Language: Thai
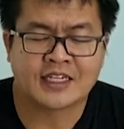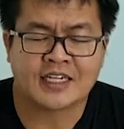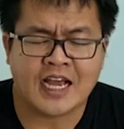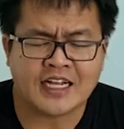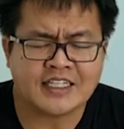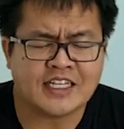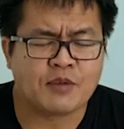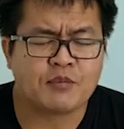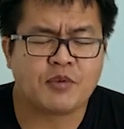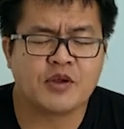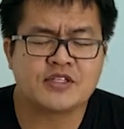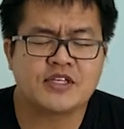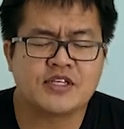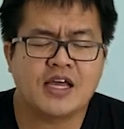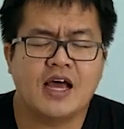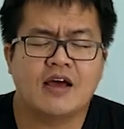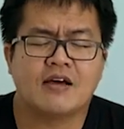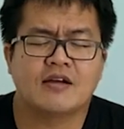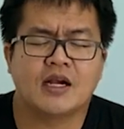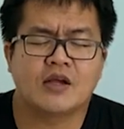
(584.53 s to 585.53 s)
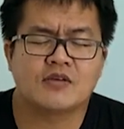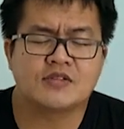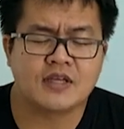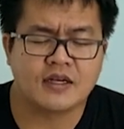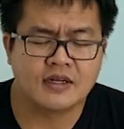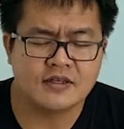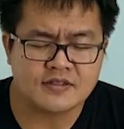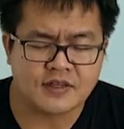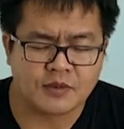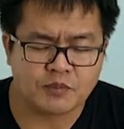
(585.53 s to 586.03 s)
ข้าแต่พระเจ้าเราสร
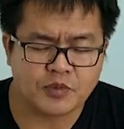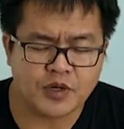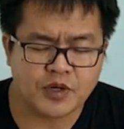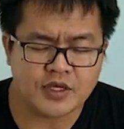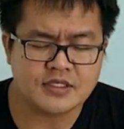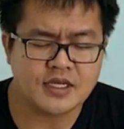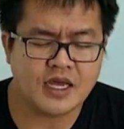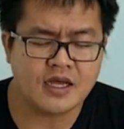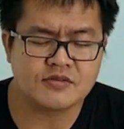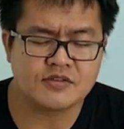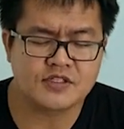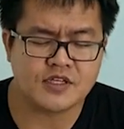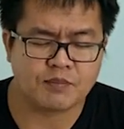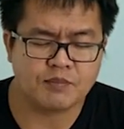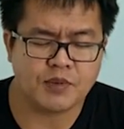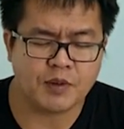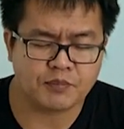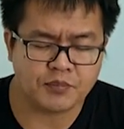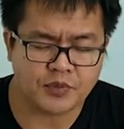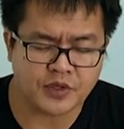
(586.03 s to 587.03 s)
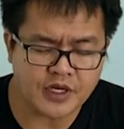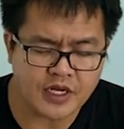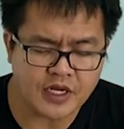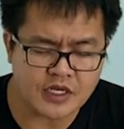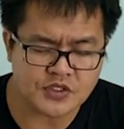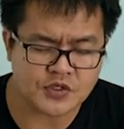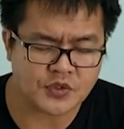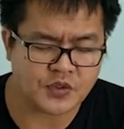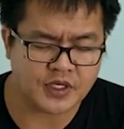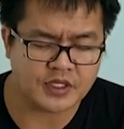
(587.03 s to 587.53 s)
รเสริญพระเจ้าสำหรับพระเย
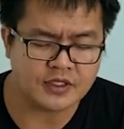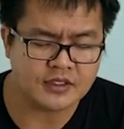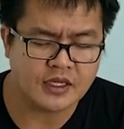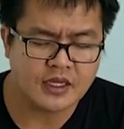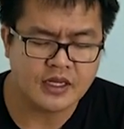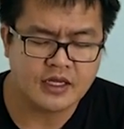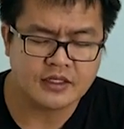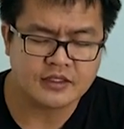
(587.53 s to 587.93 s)
ซูคริสต์